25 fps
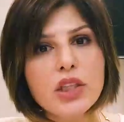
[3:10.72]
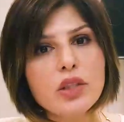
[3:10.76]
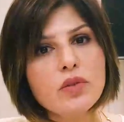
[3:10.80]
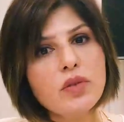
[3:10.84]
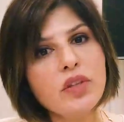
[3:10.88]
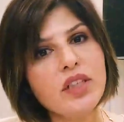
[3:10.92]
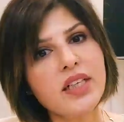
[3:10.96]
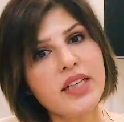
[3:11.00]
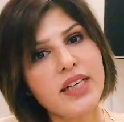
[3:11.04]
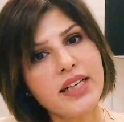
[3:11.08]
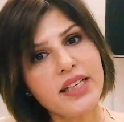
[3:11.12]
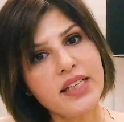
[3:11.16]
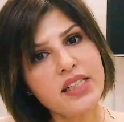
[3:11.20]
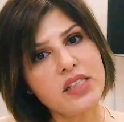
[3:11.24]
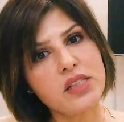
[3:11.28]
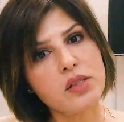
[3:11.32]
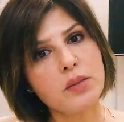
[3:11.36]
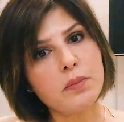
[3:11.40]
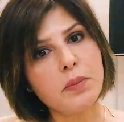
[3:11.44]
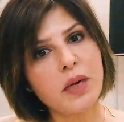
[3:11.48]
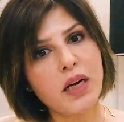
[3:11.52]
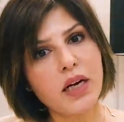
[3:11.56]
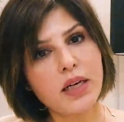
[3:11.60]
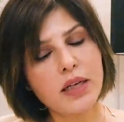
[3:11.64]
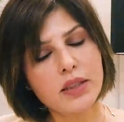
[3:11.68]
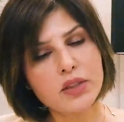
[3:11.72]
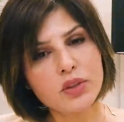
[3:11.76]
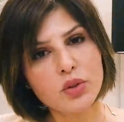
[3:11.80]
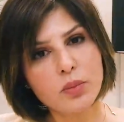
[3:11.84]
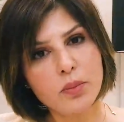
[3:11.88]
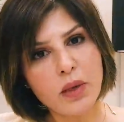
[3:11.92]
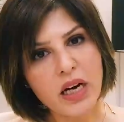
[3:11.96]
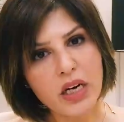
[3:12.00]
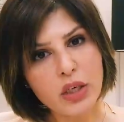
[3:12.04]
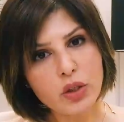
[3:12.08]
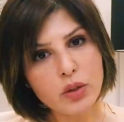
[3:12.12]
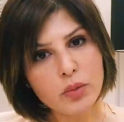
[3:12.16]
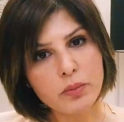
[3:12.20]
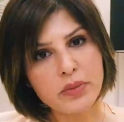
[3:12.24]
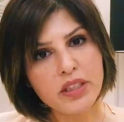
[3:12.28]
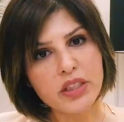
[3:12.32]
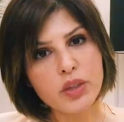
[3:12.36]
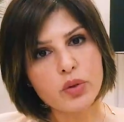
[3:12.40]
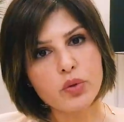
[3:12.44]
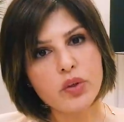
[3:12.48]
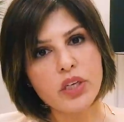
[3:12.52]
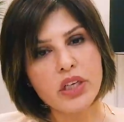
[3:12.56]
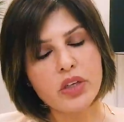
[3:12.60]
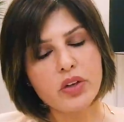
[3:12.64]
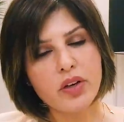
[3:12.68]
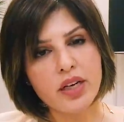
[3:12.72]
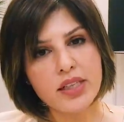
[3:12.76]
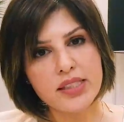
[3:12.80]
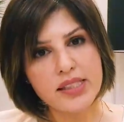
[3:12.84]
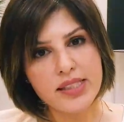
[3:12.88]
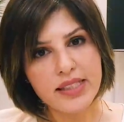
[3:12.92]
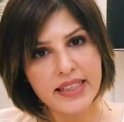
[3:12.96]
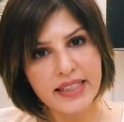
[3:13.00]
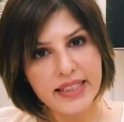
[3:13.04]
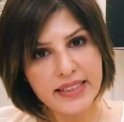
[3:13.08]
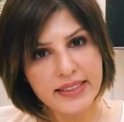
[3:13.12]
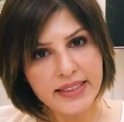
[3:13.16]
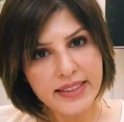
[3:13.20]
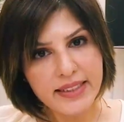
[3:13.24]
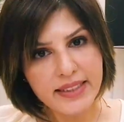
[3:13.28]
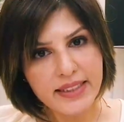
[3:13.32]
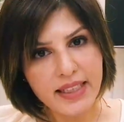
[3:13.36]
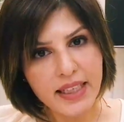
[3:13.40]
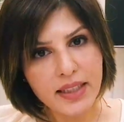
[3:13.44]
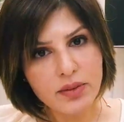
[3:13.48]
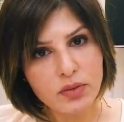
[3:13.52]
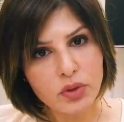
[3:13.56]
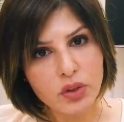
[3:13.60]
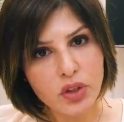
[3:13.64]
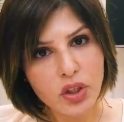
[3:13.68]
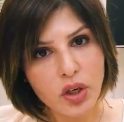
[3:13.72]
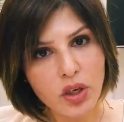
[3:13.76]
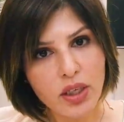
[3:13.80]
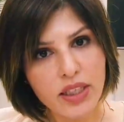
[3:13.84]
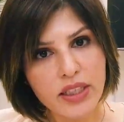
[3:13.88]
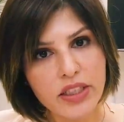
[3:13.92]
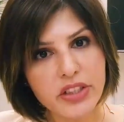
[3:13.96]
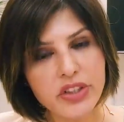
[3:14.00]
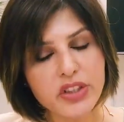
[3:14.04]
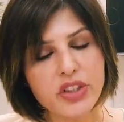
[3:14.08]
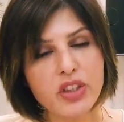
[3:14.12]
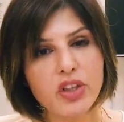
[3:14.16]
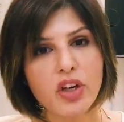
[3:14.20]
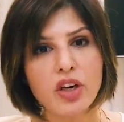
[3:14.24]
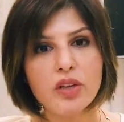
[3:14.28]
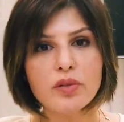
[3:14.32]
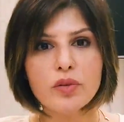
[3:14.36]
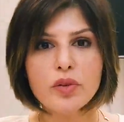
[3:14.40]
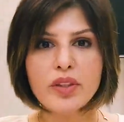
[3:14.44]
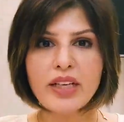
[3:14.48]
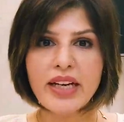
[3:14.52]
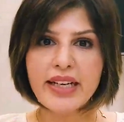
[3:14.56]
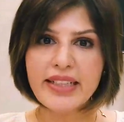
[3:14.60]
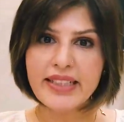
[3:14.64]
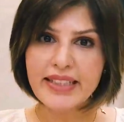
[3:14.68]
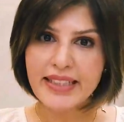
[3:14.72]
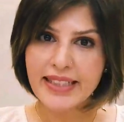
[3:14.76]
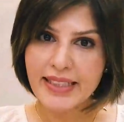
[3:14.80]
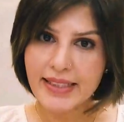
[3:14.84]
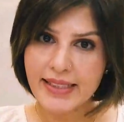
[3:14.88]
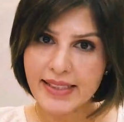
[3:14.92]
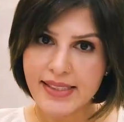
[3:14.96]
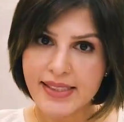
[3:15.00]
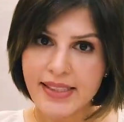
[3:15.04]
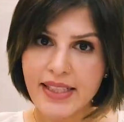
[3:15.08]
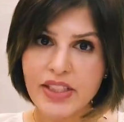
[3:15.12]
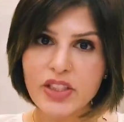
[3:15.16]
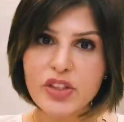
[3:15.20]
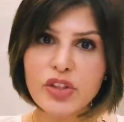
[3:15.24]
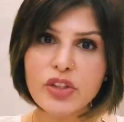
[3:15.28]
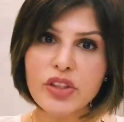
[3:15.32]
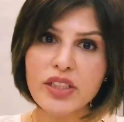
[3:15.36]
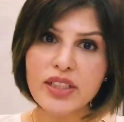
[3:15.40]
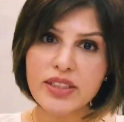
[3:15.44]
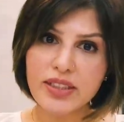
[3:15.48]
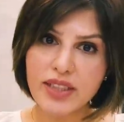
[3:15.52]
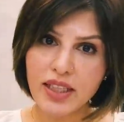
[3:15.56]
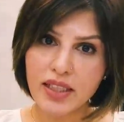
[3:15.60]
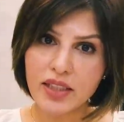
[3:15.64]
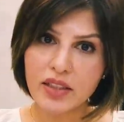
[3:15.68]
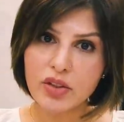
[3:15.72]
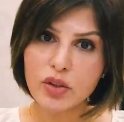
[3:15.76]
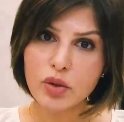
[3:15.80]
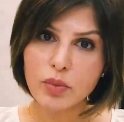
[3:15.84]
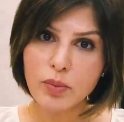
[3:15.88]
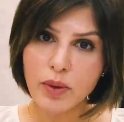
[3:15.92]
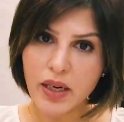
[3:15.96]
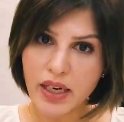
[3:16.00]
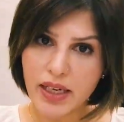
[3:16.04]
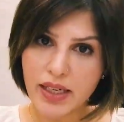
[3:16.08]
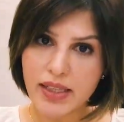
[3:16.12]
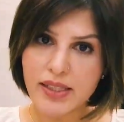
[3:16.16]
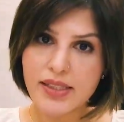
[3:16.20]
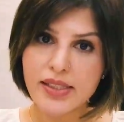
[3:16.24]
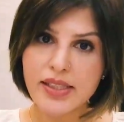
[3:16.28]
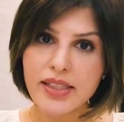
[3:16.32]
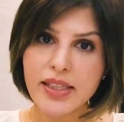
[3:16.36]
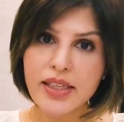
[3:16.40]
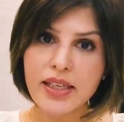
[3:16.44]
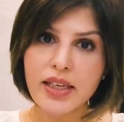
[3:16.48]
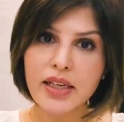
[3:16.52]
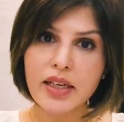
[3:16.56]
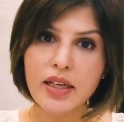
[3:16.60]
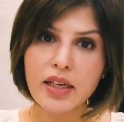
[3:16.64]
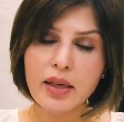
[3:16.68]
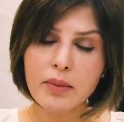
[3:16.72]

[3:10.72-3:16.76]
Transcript: तो वो कई ज़ुबानों में क्योंकि ट्रांसलेटेड था वो नॉलेज और वो नाइनटीन सेंचुरी तक दोबारा से